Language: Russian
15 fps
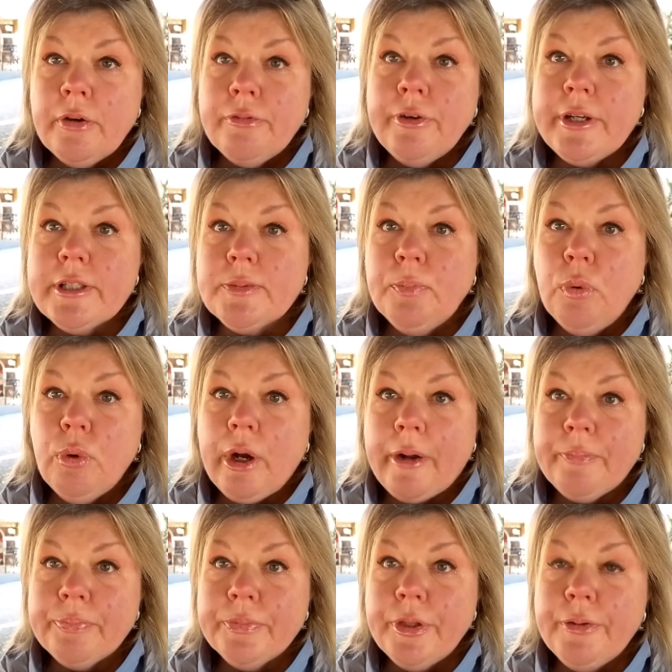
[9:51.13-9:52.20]

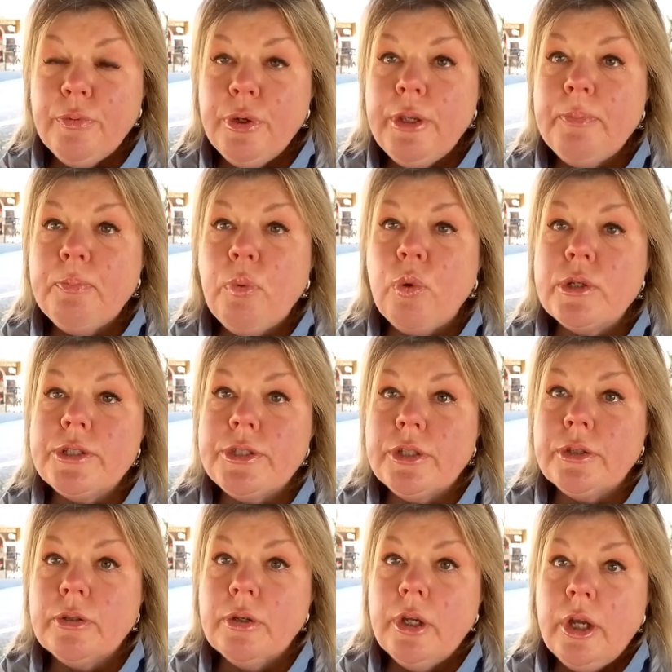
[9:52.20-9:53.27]
Фейсбука его не
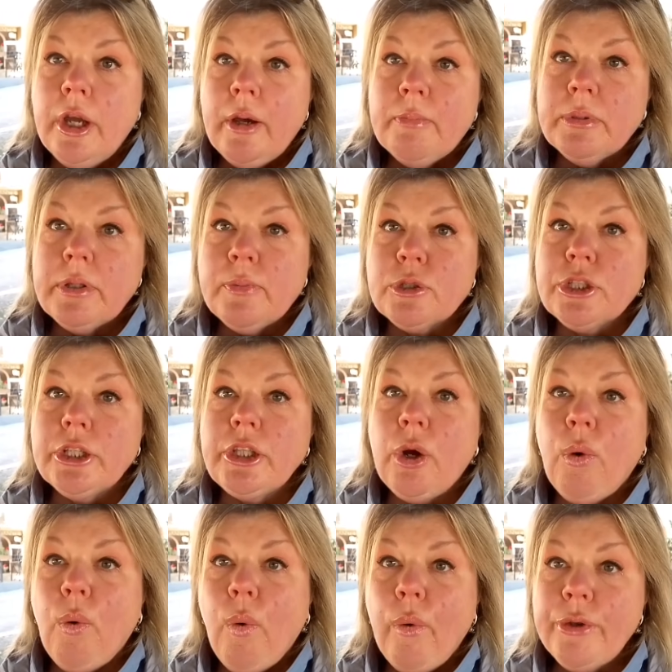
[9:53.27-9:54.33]
постит, потому что
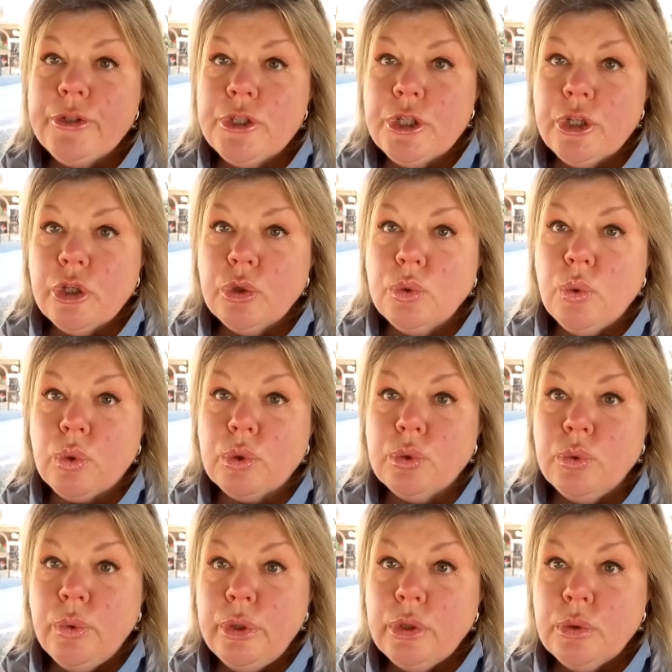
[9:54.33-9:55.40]
это очень
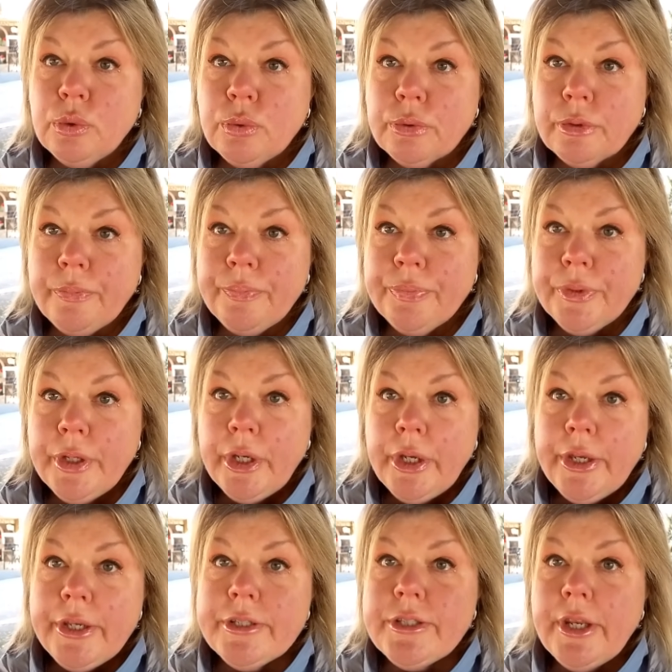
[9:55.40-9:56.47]
дурной тон.
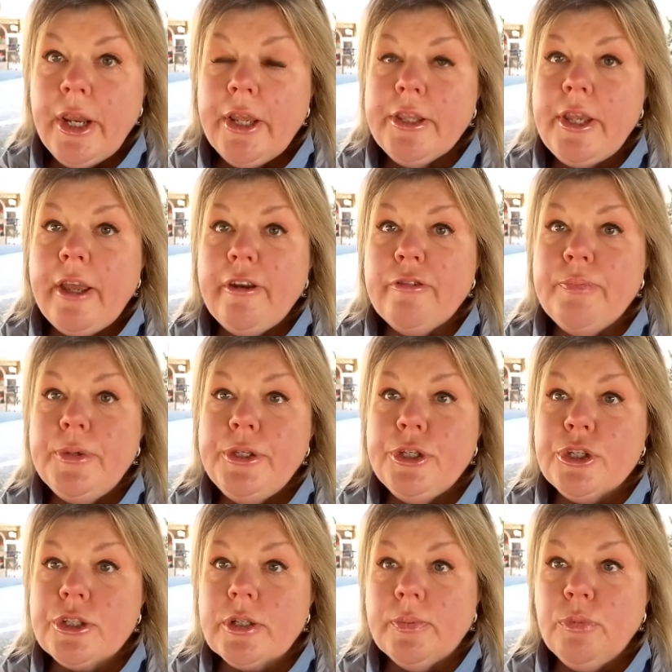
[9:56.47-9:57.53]
И
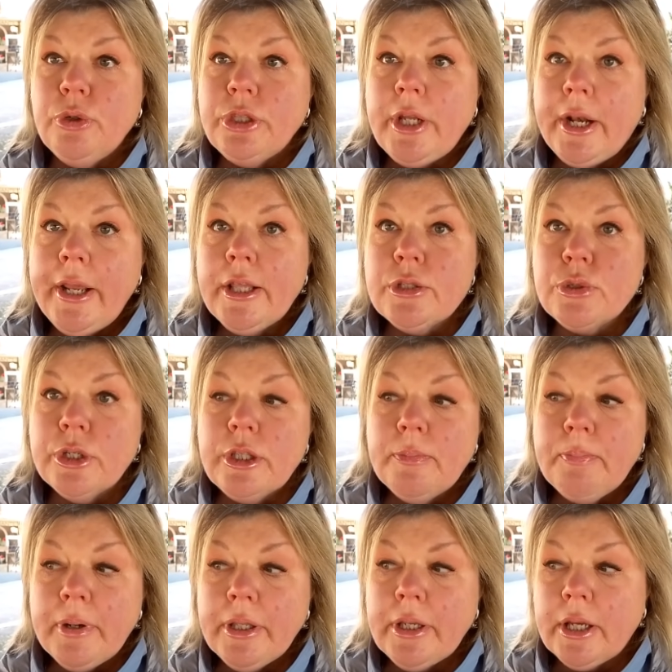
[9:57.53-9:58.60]
среднеарифметическому итальянцу это
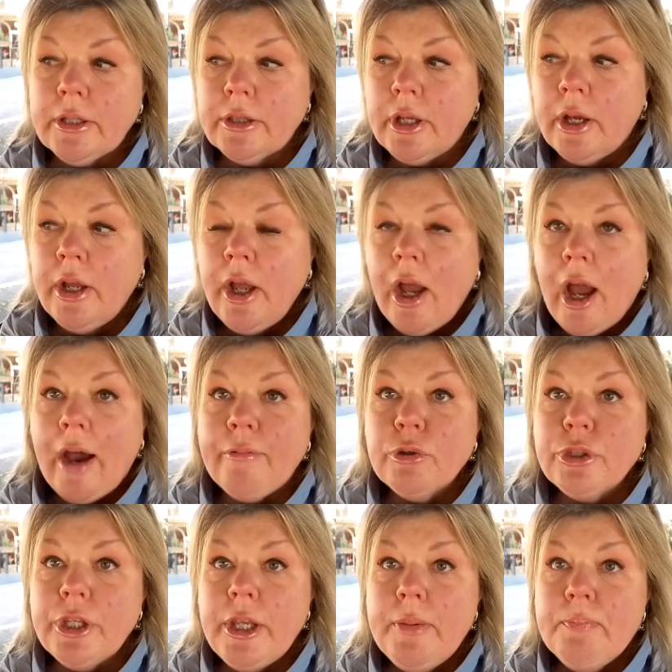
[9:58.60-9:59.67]
понятно. А
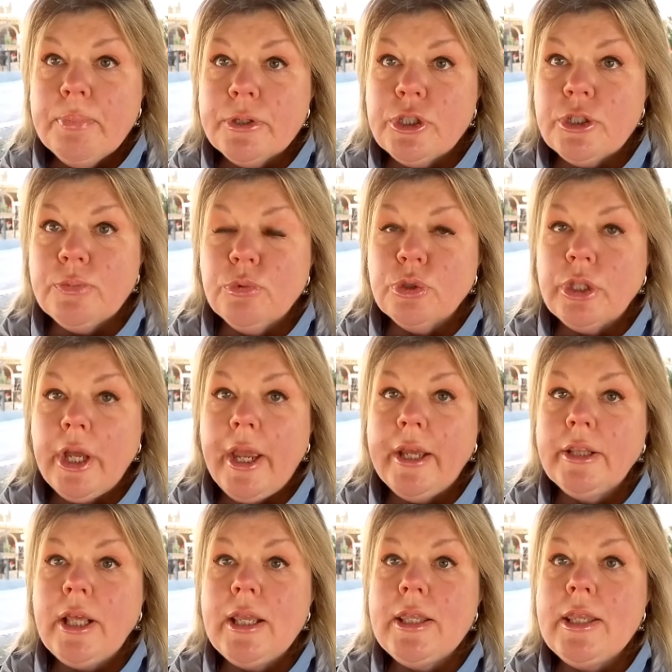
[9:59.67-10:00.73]
вот им почему-то
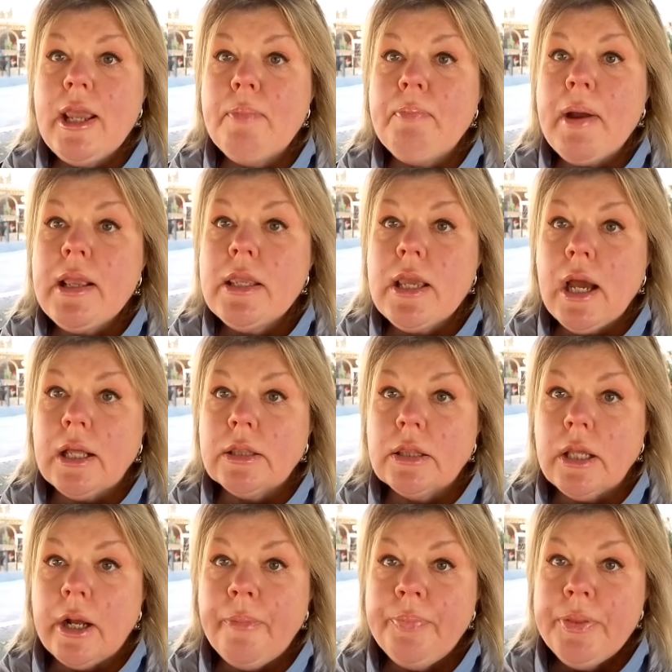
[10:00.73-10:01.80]
это
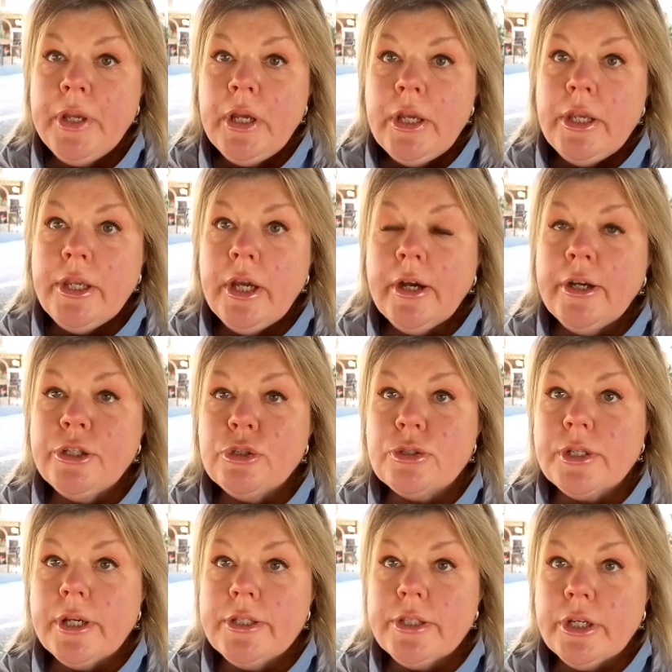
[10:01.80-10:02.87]
непонятно. Я хочу
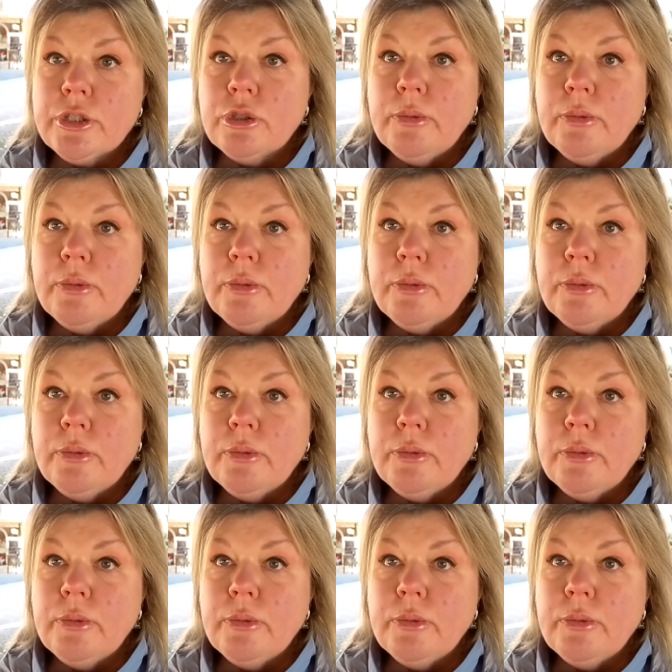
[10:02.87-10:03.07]
сказать,